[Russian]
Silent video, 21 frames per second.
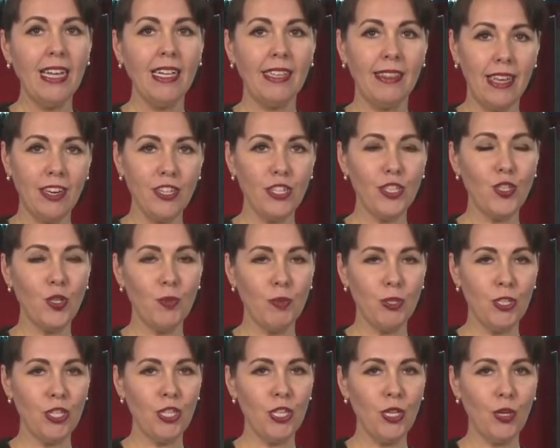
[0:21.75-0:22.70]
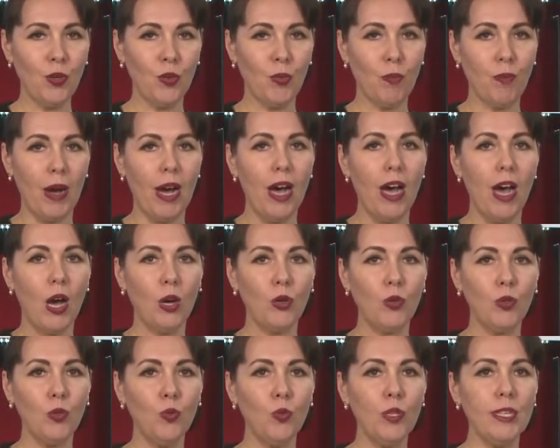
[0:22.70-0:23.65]
Наша съемочная группа
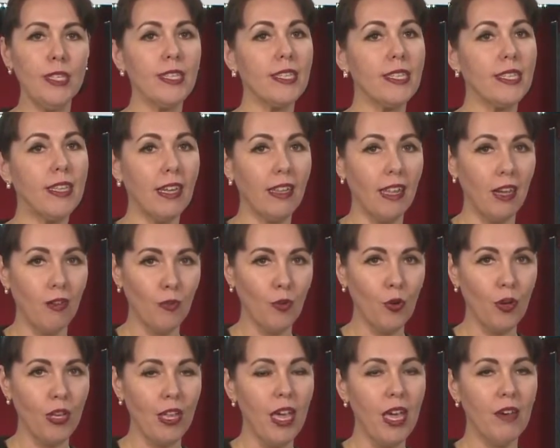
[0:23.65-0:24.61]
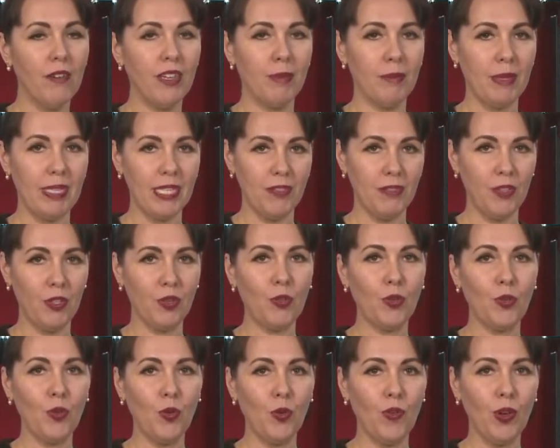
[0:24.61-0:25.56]
окунулась с головой в атмосферу
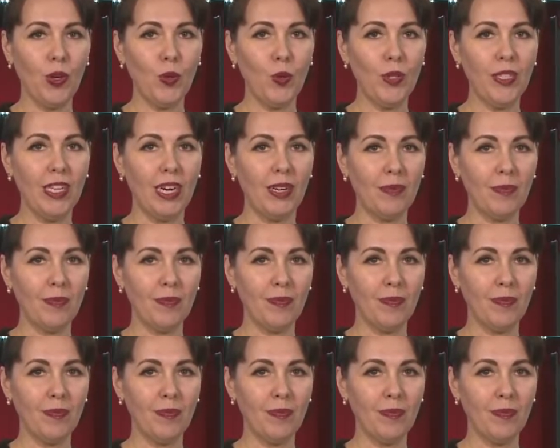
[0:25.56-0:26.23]
Нового года.